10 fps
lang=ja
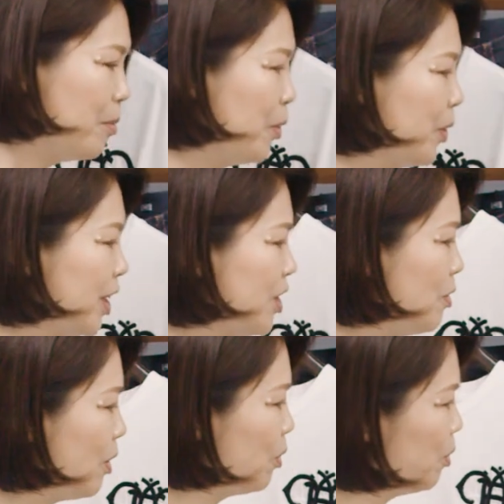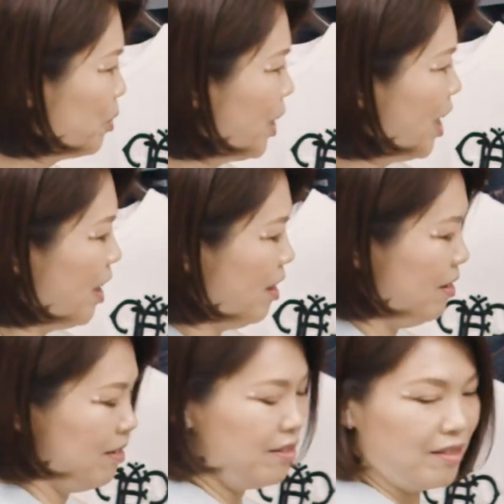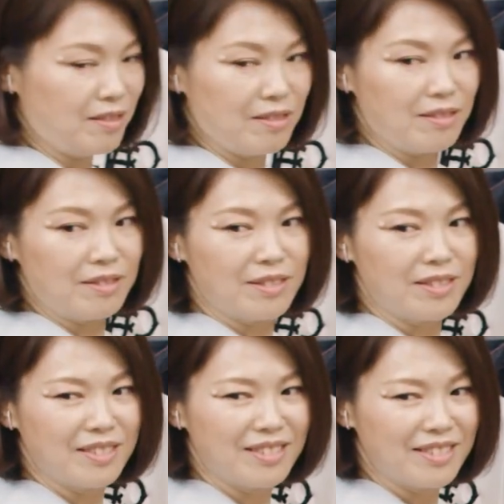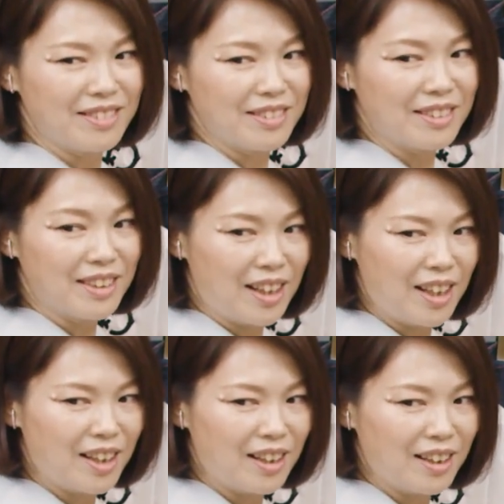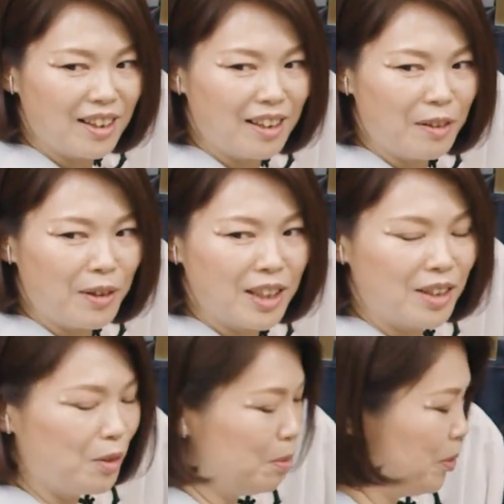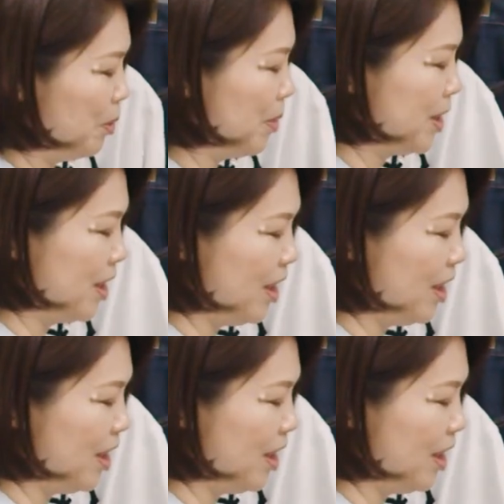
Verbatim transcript: もう私はこのグレー、ね、可愛いと思いますが。